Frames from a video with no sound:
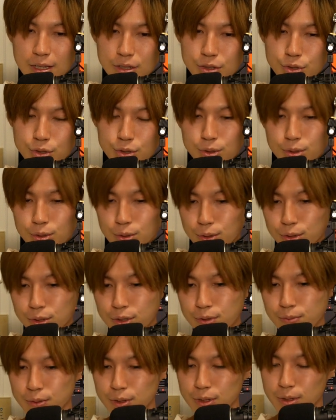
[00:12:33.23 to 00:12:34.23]
重要
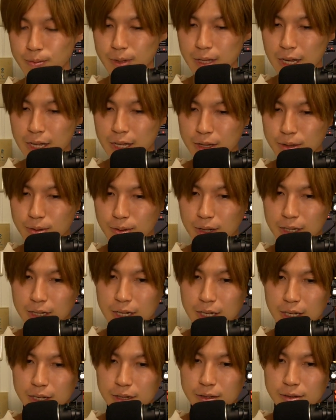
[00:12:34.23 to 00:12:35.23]
人物みたいな人が
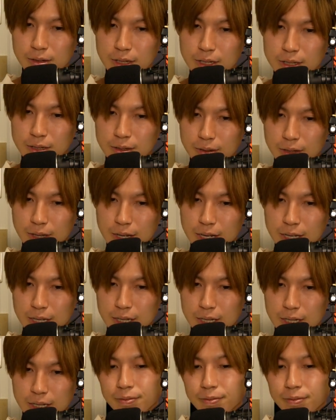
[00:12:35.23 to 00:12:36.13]
ね、いるんですよね。